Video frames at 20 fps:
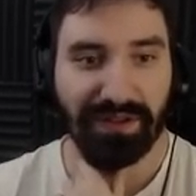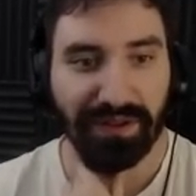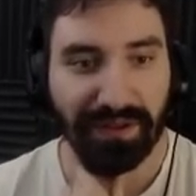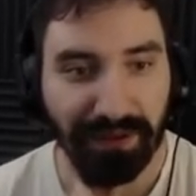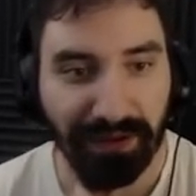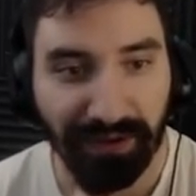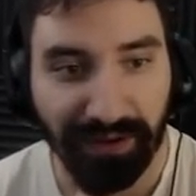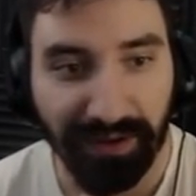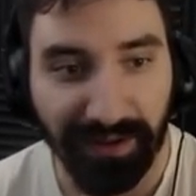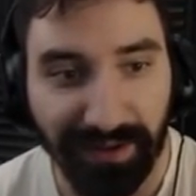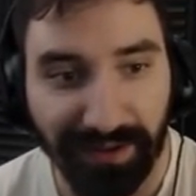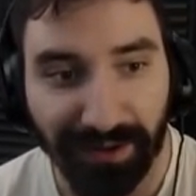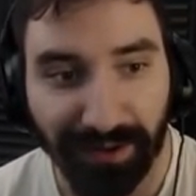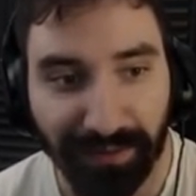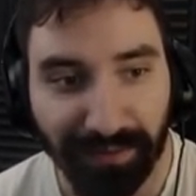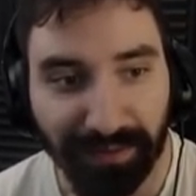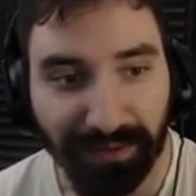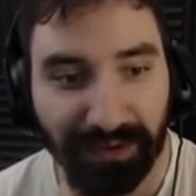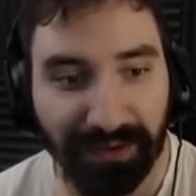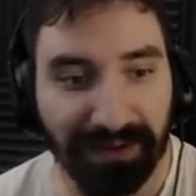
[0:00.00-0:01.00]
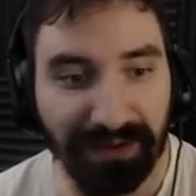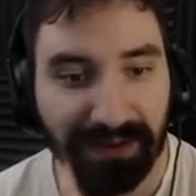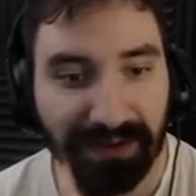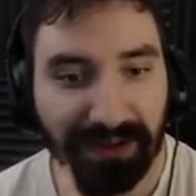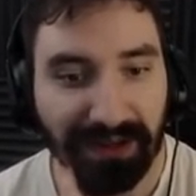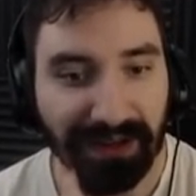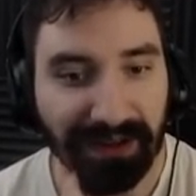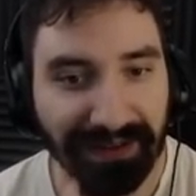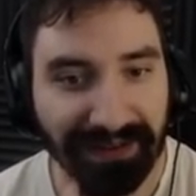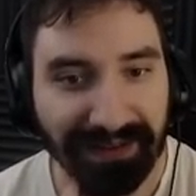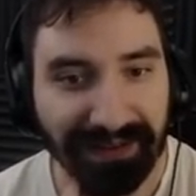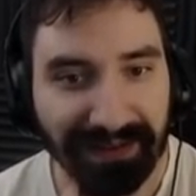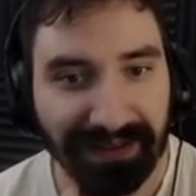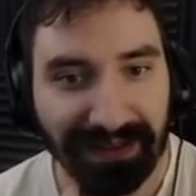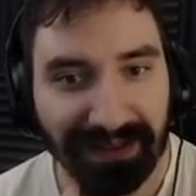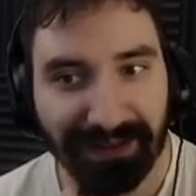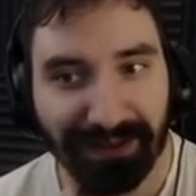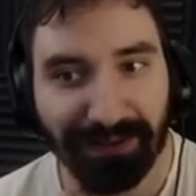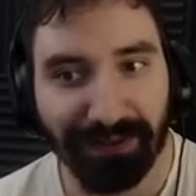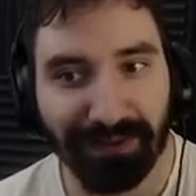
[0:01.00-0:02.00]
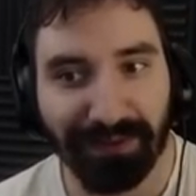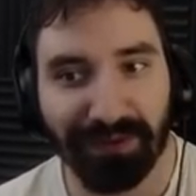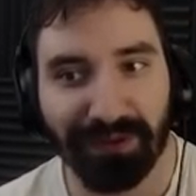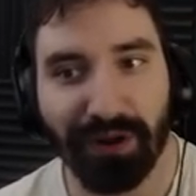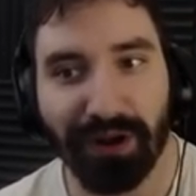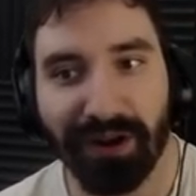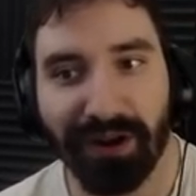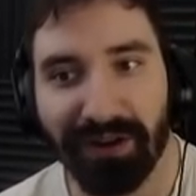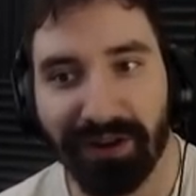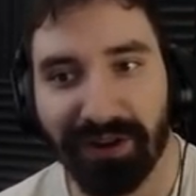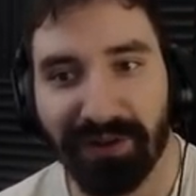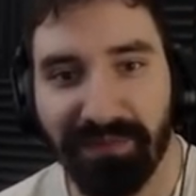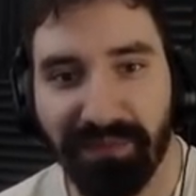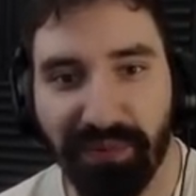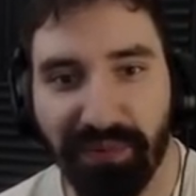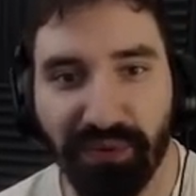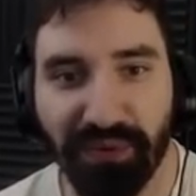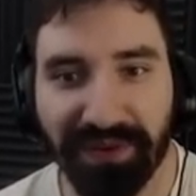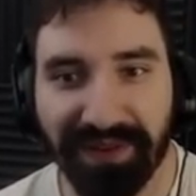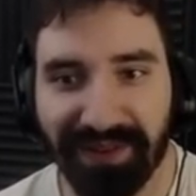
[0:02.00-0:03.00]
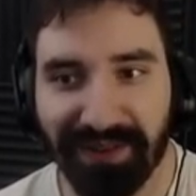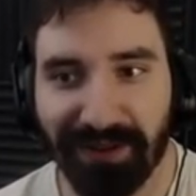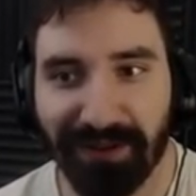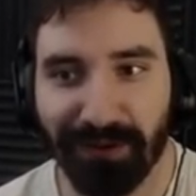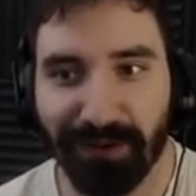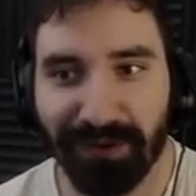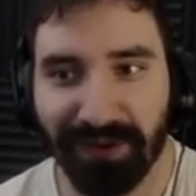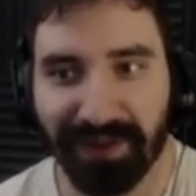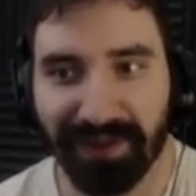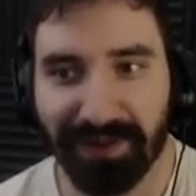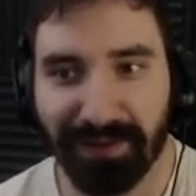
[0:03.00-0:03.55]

Ty no, szczerze, to taki boost to jest